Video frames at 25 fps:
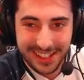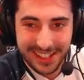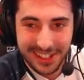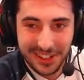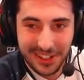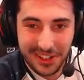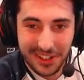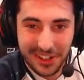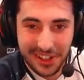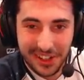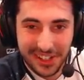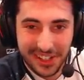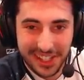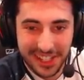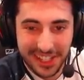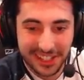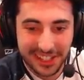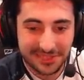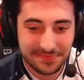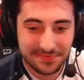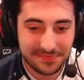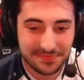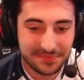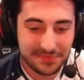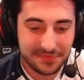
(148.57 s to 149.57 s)
Ok.
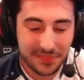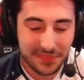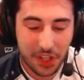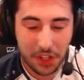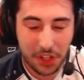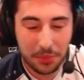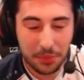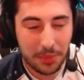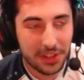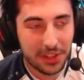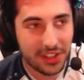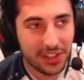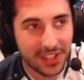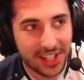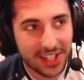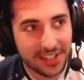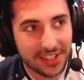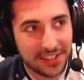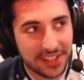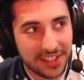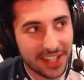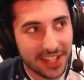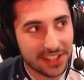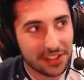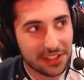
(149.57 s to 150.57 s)
Donc maintenant, qu'est-ce
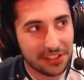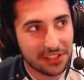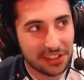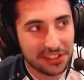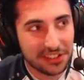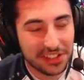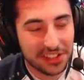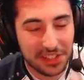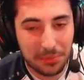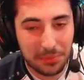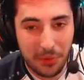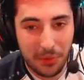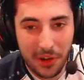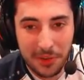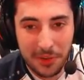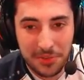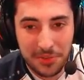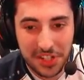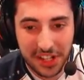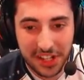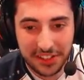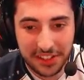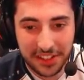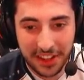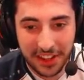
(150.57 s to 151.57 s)
qu'il a dans son cycle pour aller me
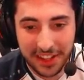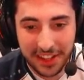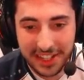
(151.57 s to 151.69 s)
gérer ça